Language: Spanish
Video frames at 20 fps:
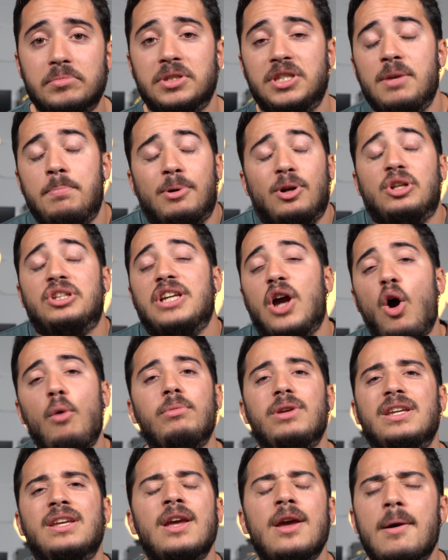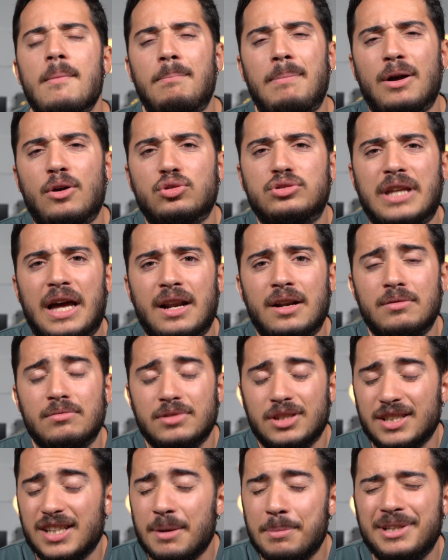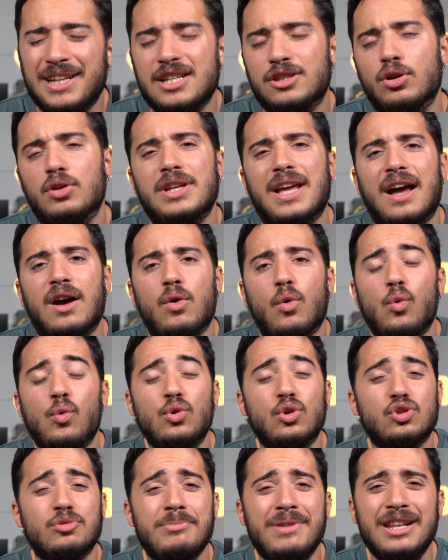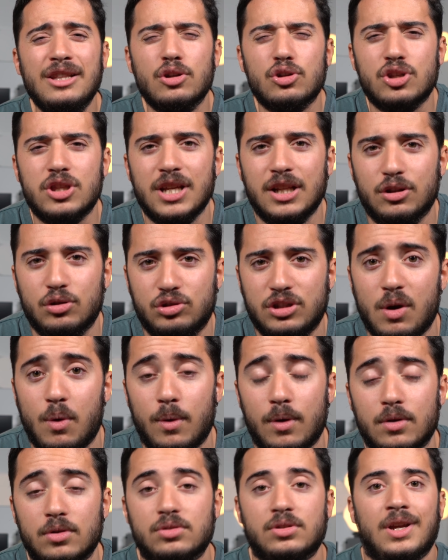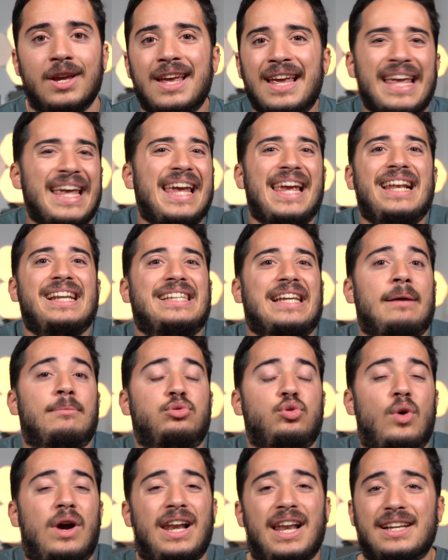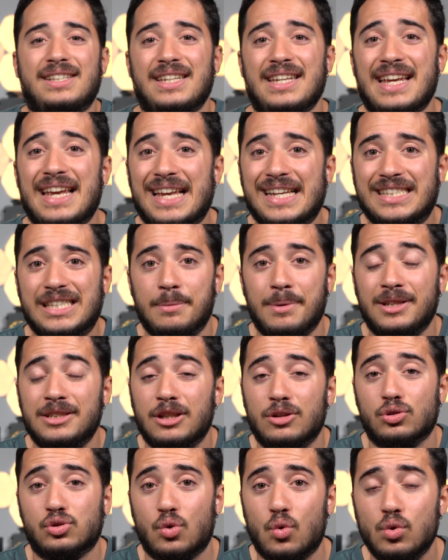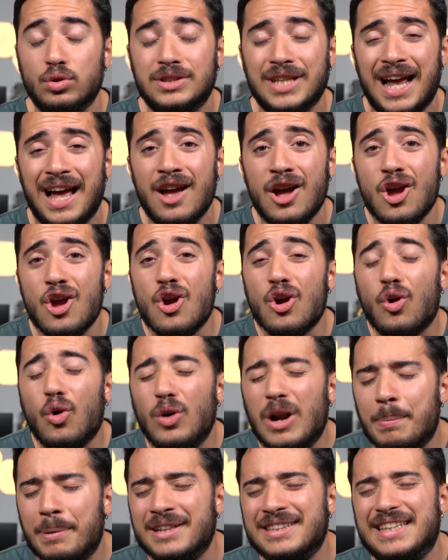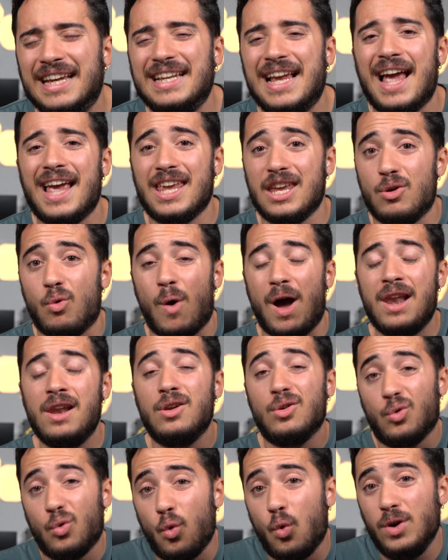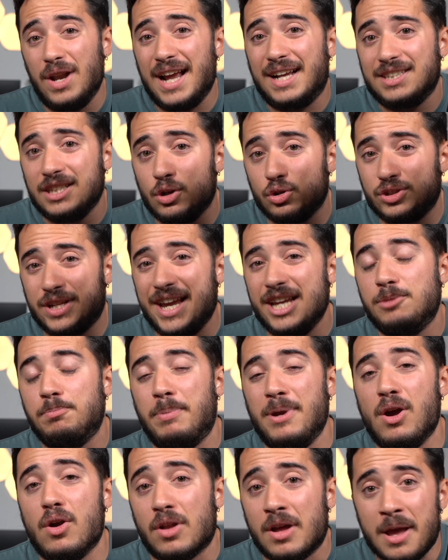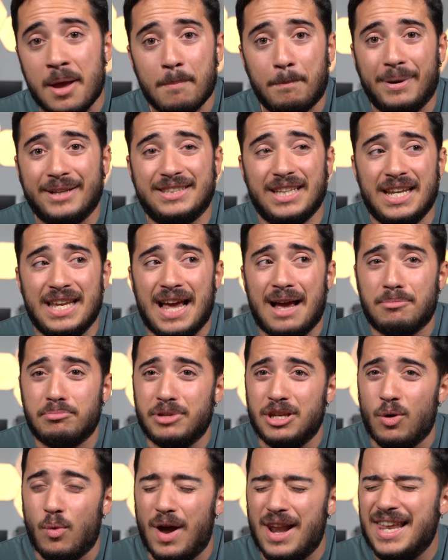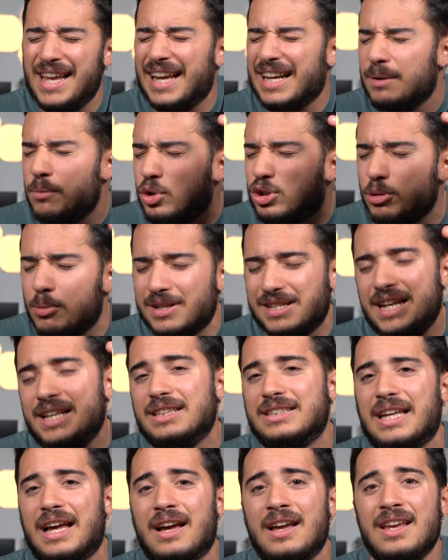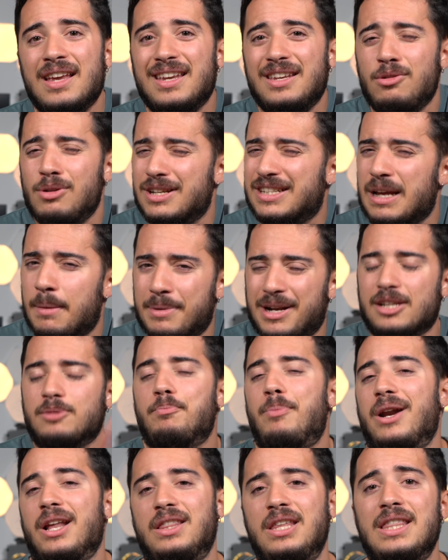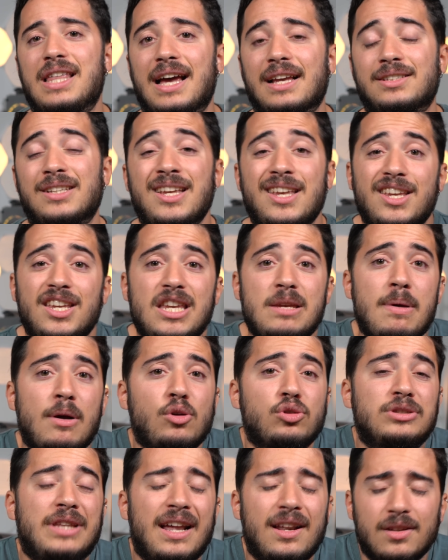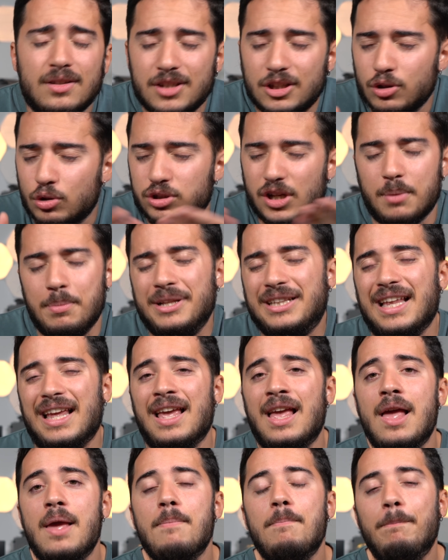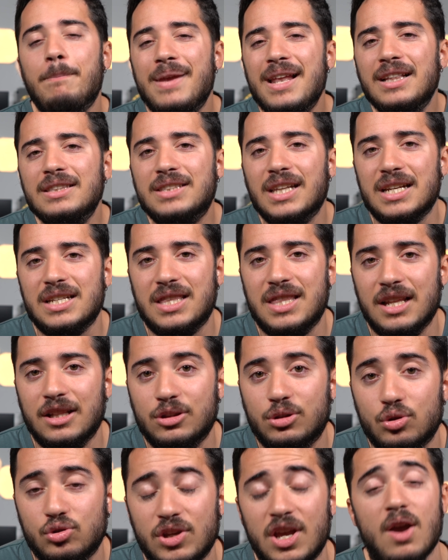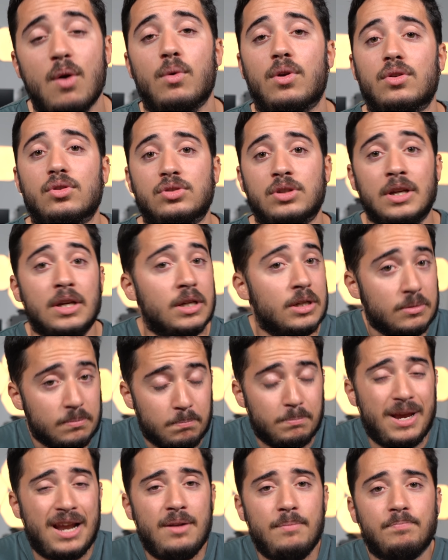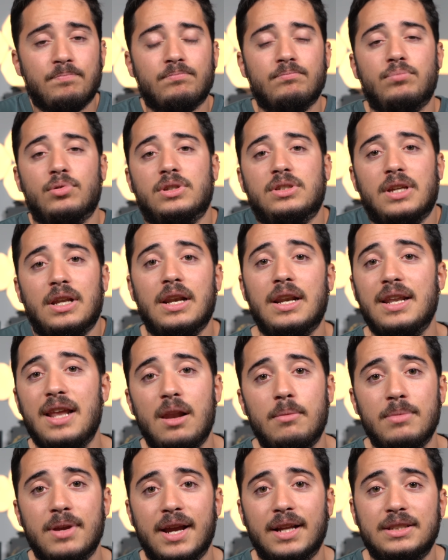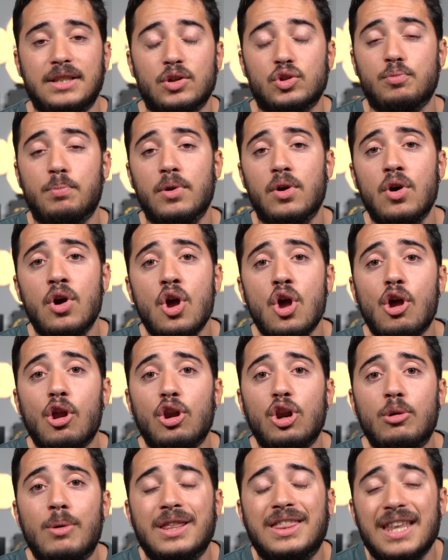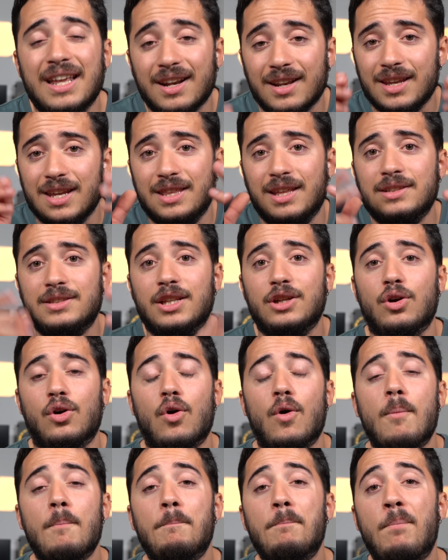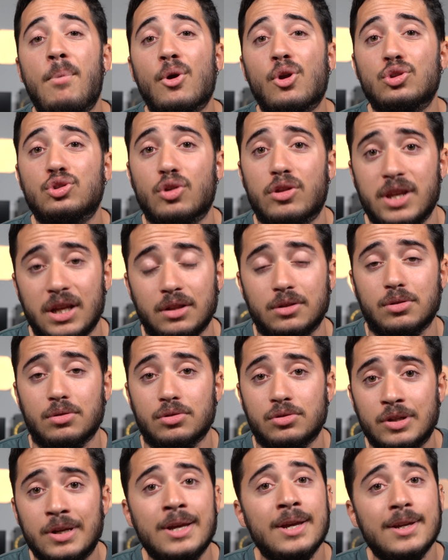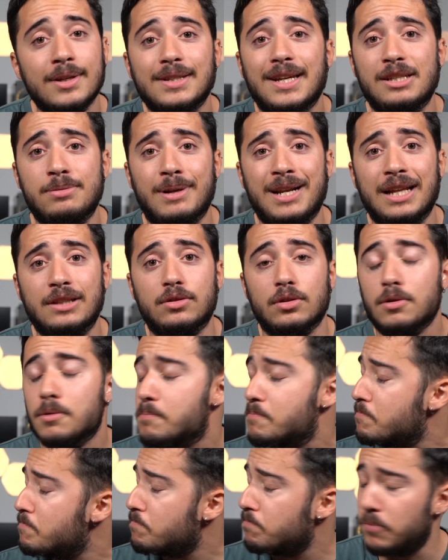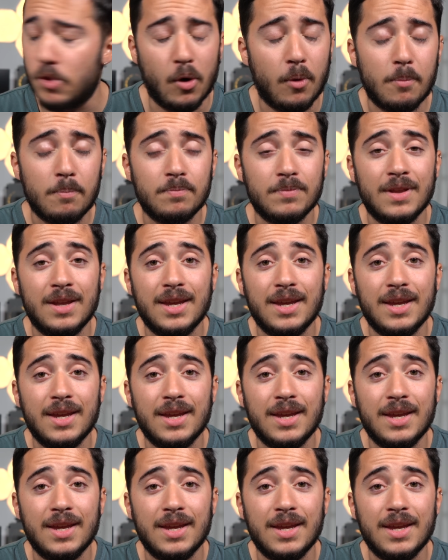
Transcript: Sí, pero el Xiaomi va a costar, si se repite la historia, unos 1.200 euros. El Samsung Galaxy S22 Ultra con una pantalla igual, un Exynos que es peor, batería igual y carga mucho más lenta, y unas cámaras parecidas, y va a costar, si todo se repite, 1.300 euros. Bien, pues el Realme GT2 Pro lo va a hacer idéntico, por 800. ¿Es barato? No.